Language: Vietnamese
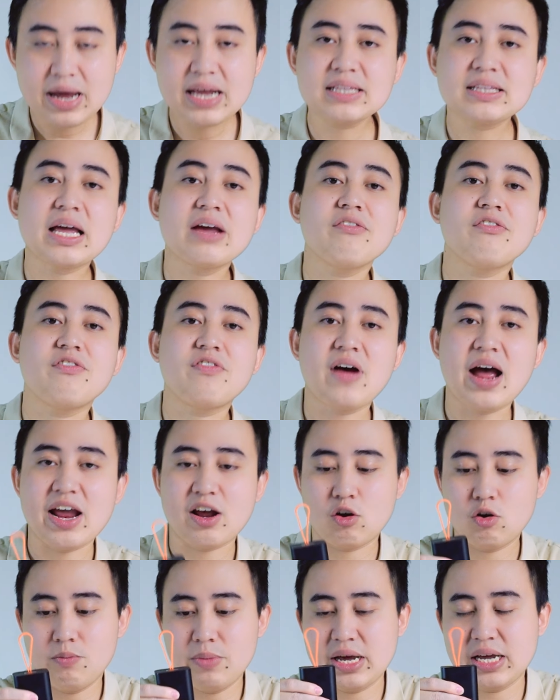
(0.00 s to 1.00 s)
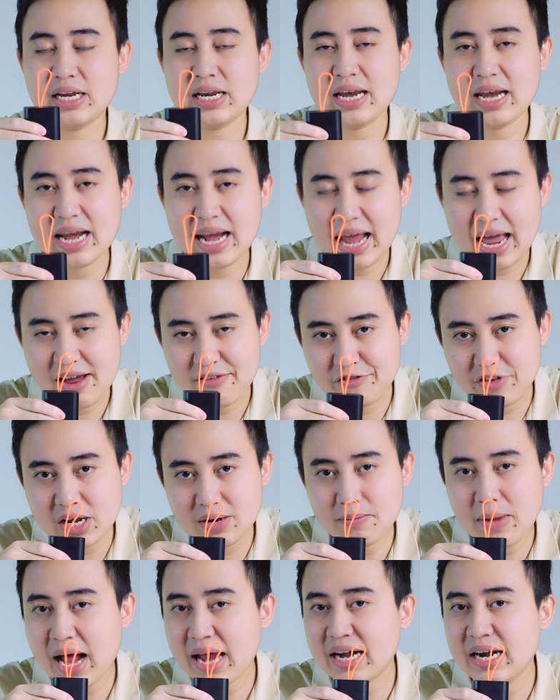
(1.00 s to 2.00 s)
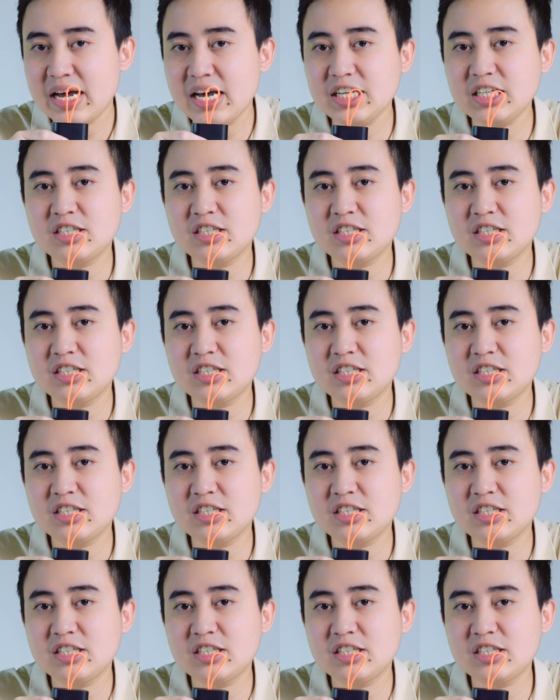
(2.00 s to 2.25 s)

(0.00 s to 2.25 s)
bên tay phải của mình là phiên bản